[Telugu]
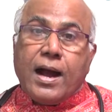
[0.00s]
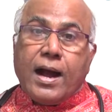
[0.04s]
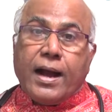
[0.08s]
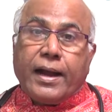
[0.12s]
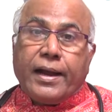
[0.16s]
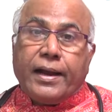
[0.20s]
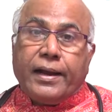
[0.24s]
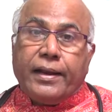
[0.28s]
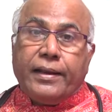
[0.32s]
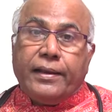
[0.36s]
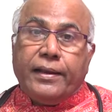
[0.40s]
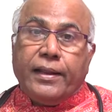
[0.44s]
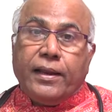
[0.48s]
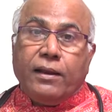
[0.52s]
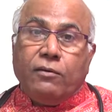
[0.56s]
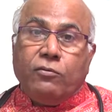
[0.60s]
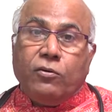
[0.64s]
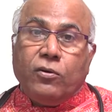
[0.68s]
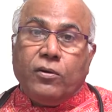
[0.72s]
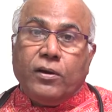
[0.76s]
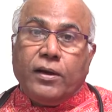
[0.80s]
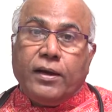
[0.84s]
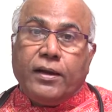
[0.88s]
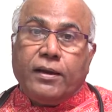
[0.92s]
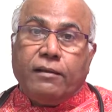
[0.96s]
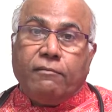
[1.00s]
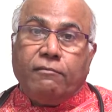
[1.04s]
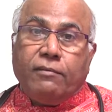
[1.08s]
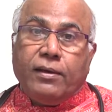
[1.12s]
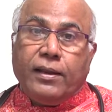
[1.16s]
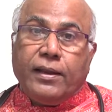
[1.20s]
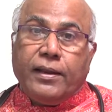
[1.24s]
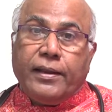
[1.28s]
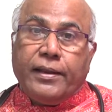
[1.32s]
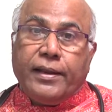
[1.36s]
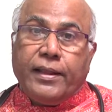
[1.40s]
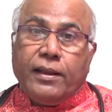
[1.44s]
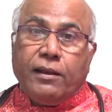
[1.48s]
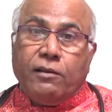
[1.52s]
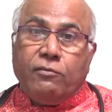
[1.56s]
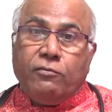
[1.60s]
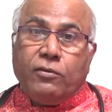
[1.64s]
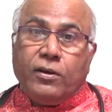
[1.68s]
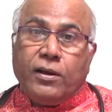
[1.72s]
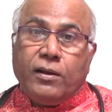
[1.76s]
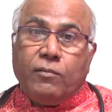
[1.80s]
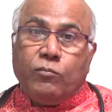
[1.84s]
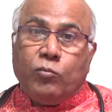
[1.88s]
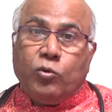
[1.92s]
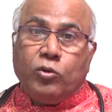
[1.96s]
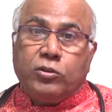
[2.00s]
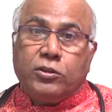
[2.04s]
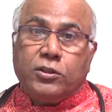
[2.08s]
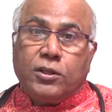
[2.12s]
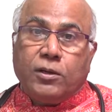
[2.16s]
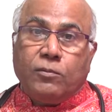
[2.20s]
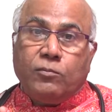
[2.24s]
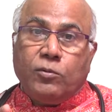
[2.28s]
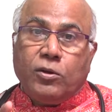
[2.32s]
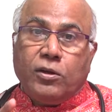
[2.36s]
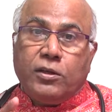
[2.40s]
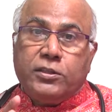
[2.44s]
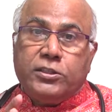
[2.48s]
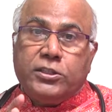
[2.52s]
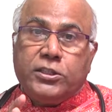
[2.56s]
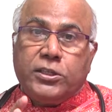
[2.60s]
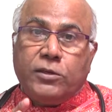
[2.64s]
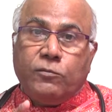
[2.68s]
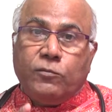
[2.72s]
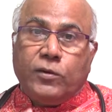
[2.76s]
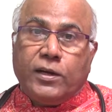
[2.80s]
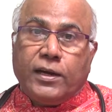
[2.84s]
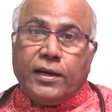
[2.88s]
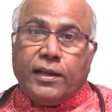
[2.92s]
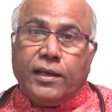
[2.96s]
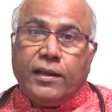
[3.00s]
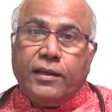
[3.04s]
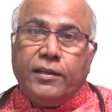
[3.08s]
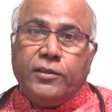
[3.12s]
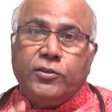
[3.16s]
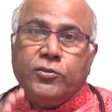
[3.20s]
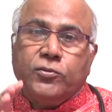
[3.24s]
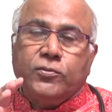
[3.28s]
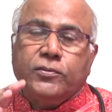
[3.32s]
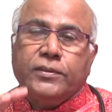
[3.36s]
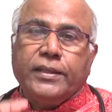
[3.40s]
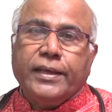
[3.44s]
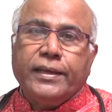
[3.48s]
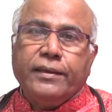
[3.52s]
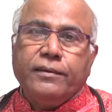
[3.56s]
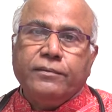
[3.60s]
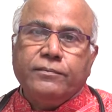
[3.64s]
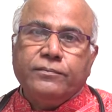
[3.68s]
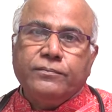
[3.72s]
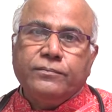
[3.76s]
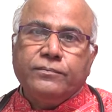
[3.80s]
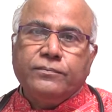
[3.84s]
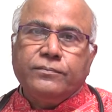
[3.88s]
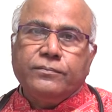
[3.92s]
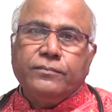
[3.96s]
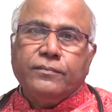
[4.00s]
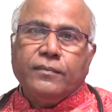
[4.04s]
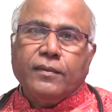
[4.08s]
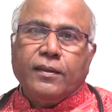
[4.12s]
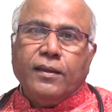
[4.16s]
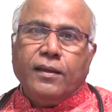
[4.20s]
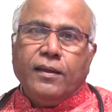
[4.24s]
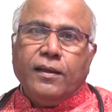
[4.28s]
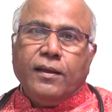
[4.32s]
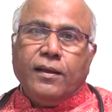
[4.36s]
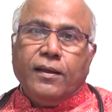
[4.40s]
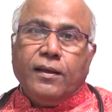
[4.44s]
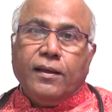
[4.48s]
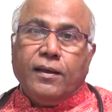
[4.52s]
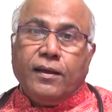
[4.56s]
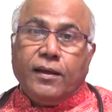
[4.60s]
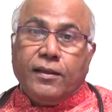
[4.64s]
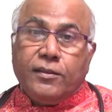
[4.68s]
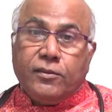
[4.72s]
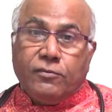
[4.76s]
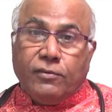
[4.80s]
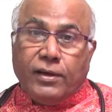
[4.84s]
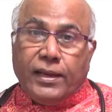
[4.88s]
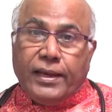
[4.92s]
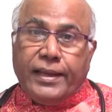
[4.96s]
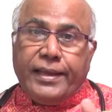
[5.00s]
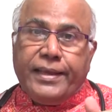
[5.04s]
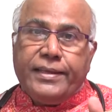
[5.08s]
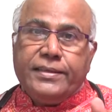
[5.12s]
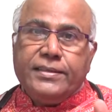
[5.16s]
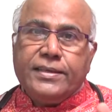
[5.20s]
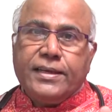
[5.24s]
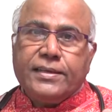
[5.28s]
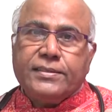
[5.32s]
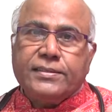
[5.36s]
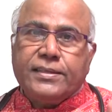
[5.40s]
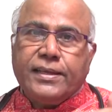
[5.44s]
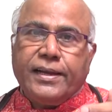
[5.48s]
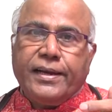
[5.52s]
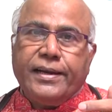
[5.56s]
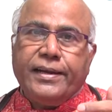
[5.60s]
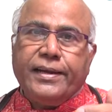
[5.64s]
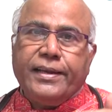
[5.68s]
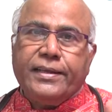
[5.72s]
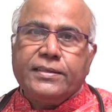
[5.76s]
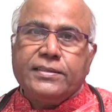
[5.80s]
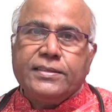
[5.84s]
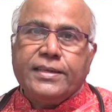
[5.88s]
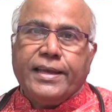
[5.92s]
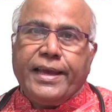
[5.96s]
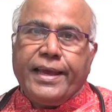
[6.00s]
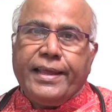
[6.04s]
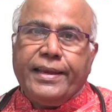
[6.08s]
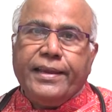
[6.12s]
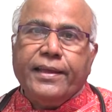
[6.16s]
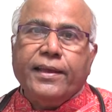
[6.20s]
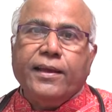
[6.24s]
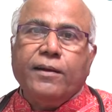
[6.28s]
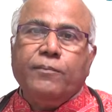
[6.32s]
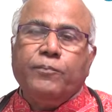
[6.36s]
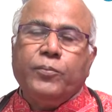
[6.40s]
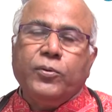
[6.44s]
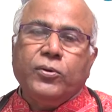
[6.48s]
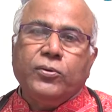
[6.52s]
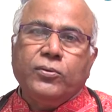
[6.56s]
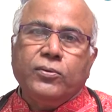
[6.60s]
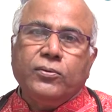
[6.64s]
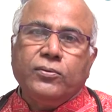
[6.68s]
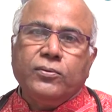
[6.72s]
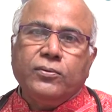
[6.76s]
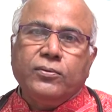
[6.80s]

అక్కడ నిలవ ఉండటం వల్ల నిలవ ఉన్న మూత్రంలో చీము కణాలు ఎదుగుతాయి అందువల్ల ఏం చేస్తారంటే స్కానింగ్ అప్పుడు